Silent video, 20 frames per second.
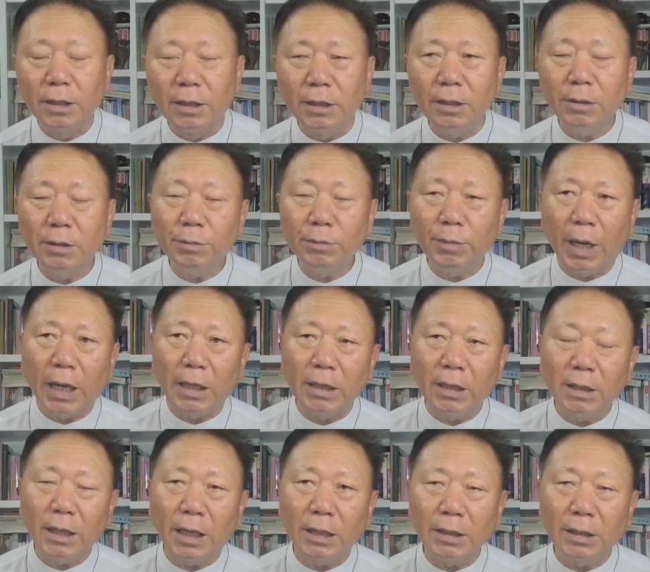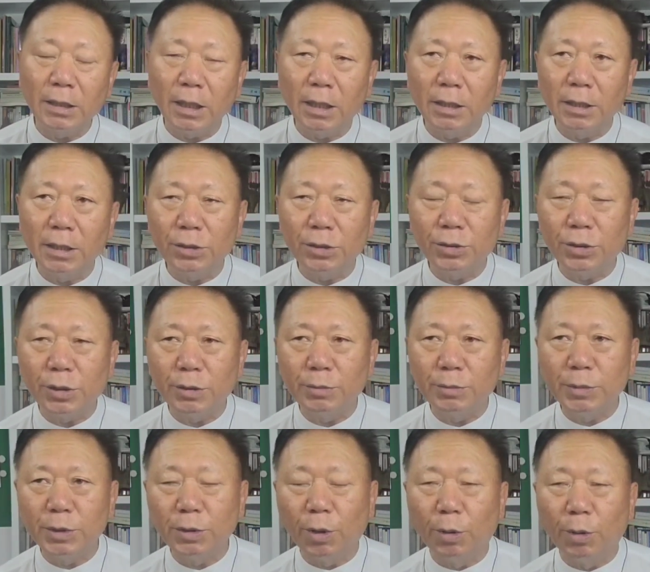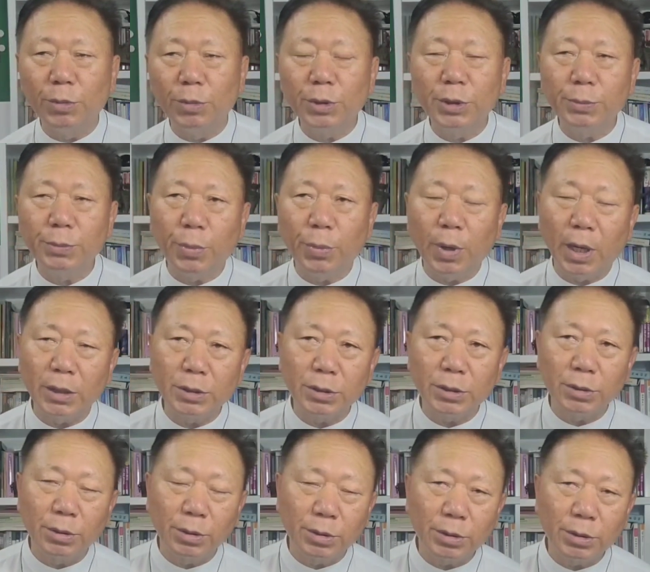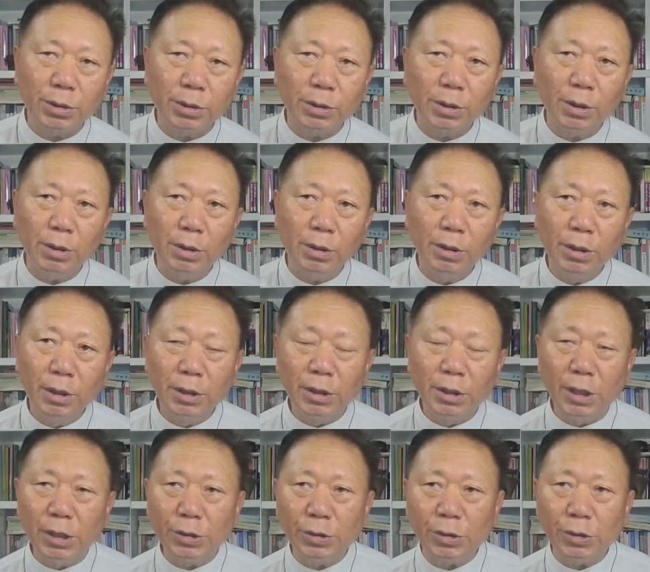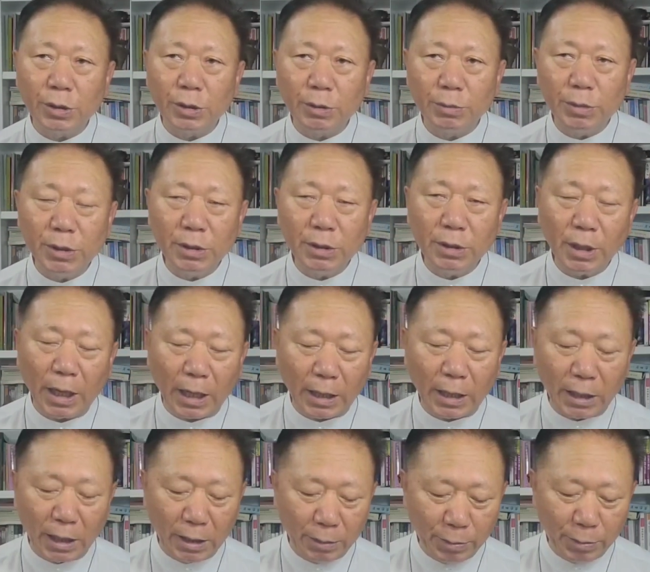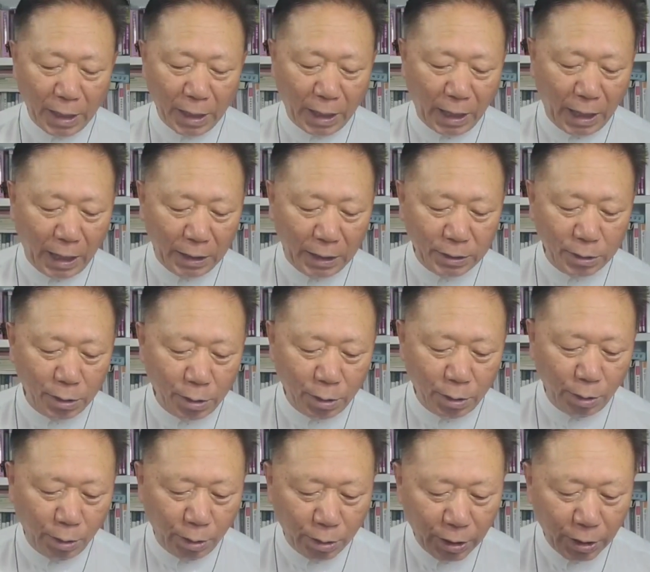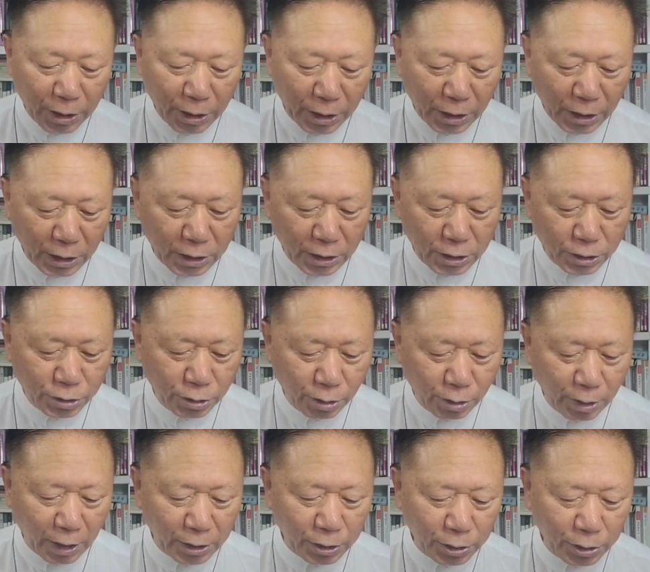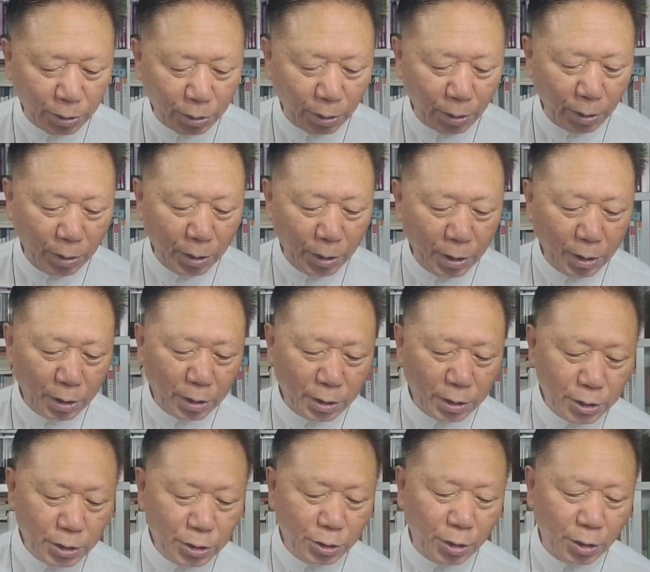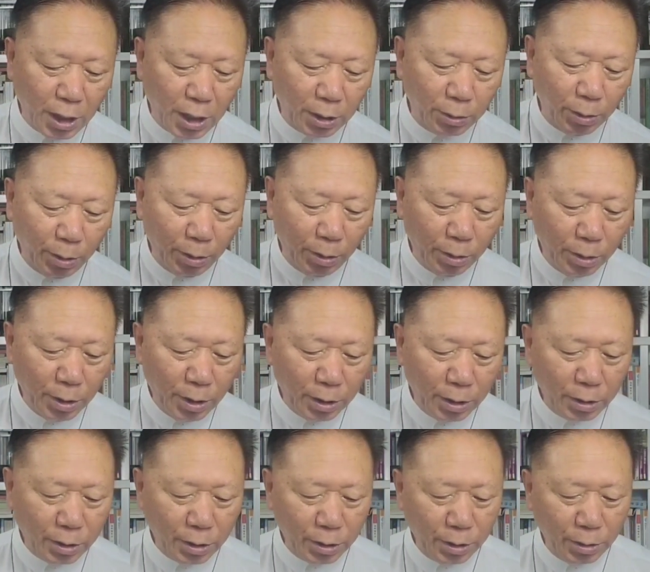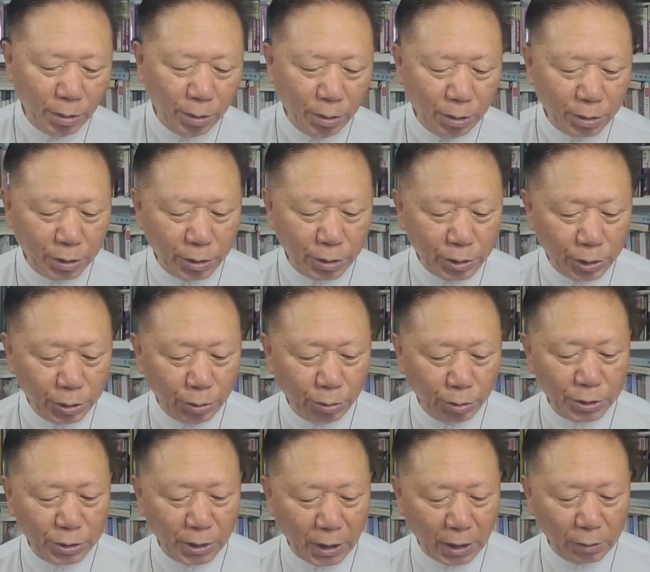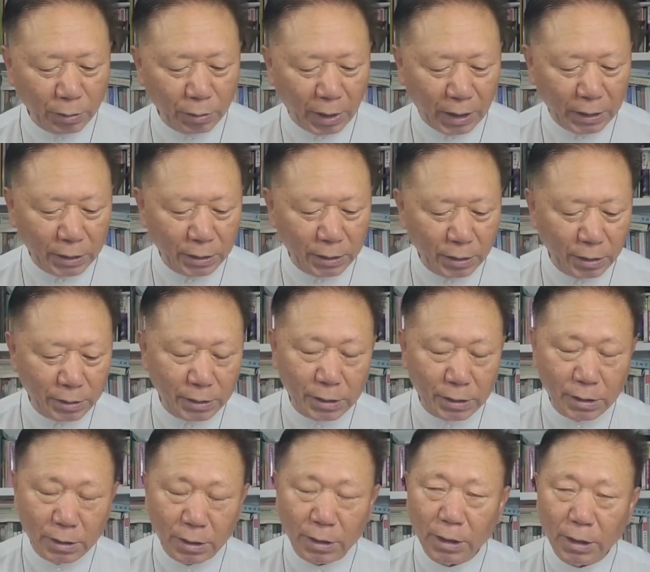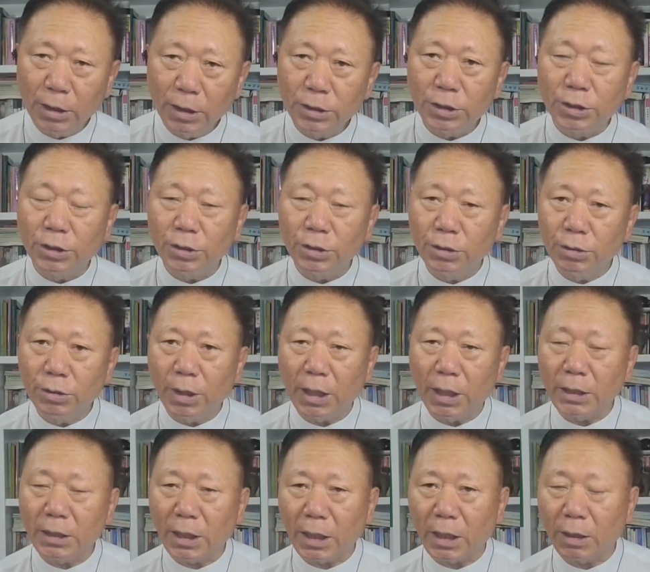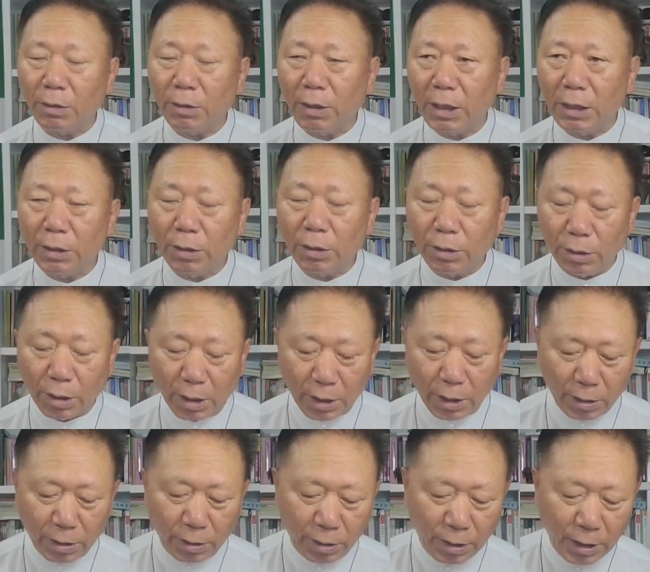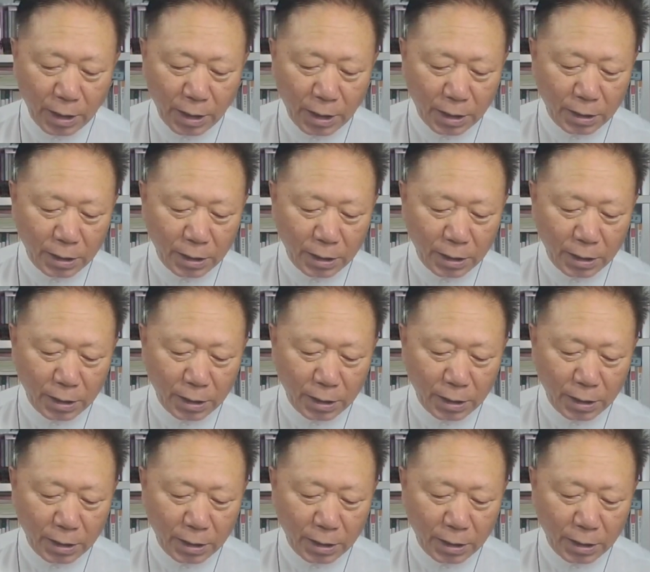이 말을 할 때 예수님이 너무 기뻐하시는 것이죠. 예수님을 하나님의 아들로 인정하시고 인정하고 그리고 그리스도시라고 하는 것을 증거했다라고 하는 거예요.